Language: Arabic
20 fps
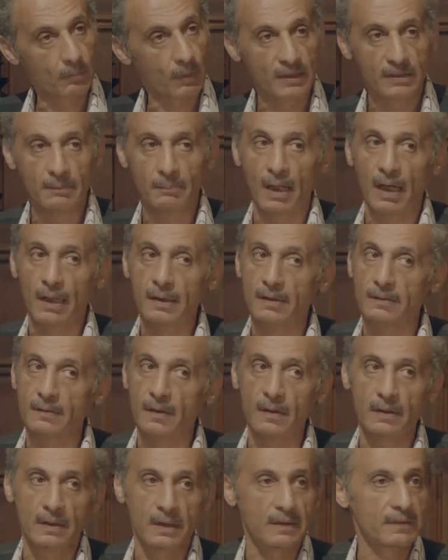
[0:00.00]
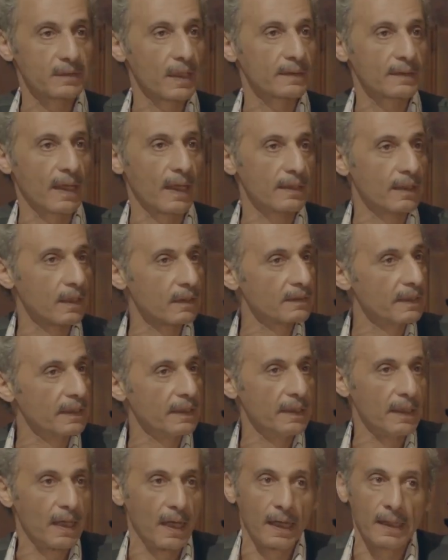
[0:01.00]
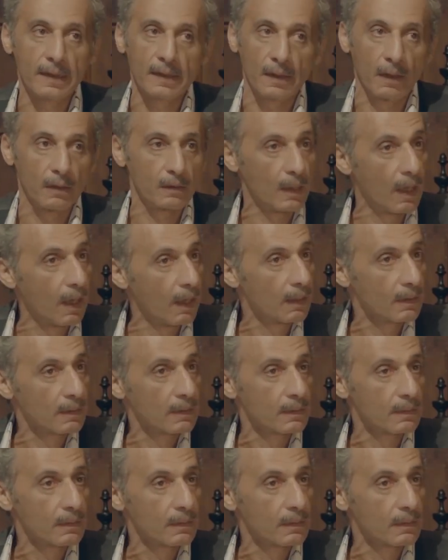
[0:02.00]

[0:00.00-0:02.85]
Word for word: وبعدين معاك يا طارق انت هتحيرني ليه يا اخي الله